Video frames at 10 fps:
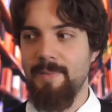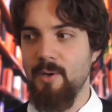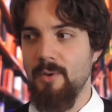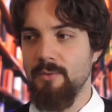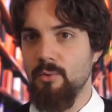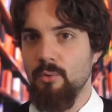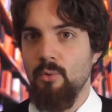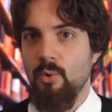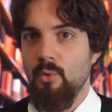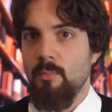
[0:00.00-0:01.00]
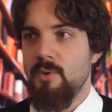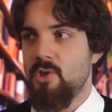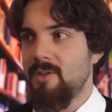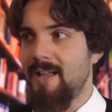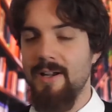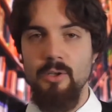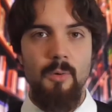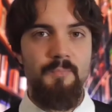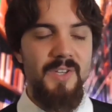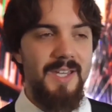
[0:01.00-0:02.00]
per quanto non un
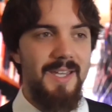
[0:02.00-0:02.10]
missionario,